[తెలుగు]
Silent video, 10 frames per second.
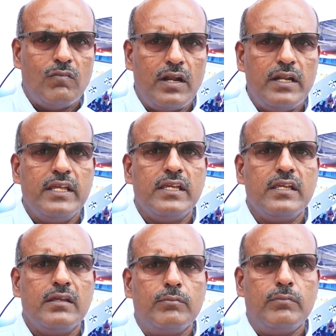వాళ్ళే ఈ
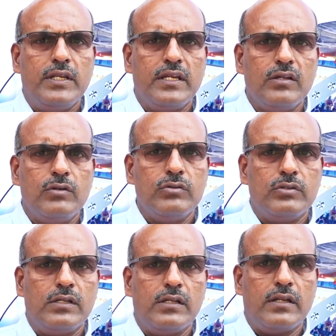మీటింగ్ను
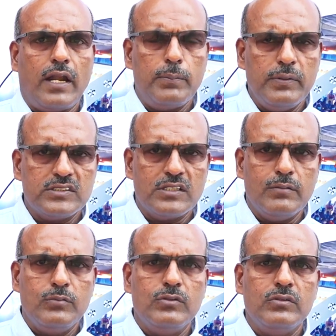
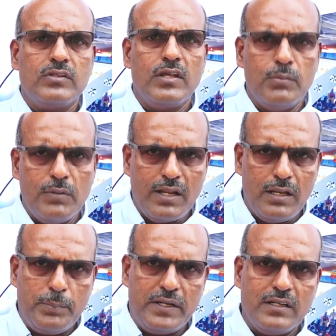నడిపించడము
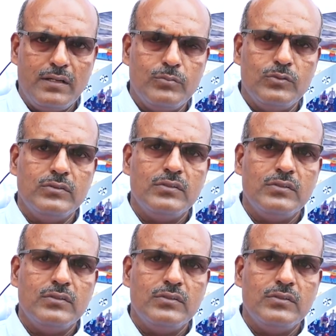తీర్మానాలు పెట్టడము